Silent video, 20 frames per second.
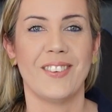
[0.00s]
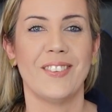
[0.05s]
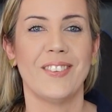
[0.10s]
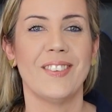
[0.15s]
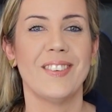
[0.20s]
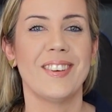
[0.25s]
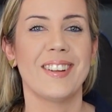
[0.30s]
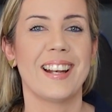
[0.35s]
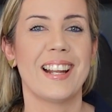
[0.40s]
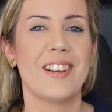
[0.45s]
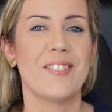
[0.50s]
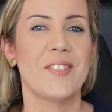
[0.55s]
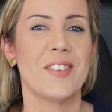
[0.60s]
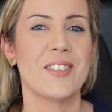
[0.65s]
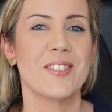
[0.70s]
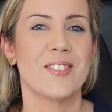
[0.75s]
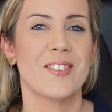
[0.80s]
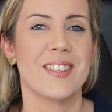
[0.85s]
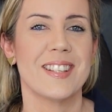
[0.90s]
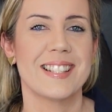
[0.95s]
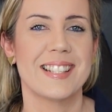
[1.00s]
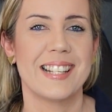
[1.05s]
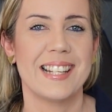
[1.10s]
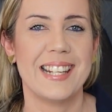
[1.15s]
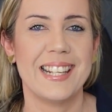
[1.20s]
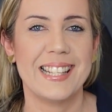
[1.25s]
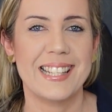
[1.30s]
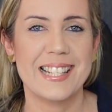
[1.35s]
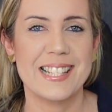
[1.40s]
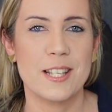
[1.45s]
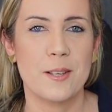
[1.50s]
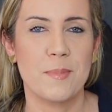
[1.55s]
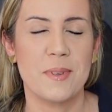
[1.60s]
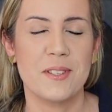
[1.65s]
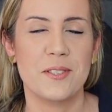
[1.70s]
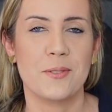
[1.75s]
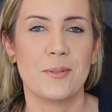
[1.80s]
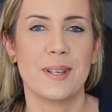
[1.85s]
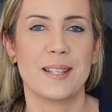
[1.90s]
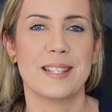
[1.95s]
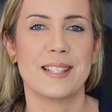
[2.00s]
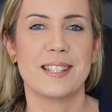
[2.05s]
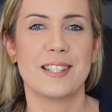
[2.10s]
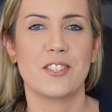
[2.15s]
Olá pessoas lindas e abençoadas,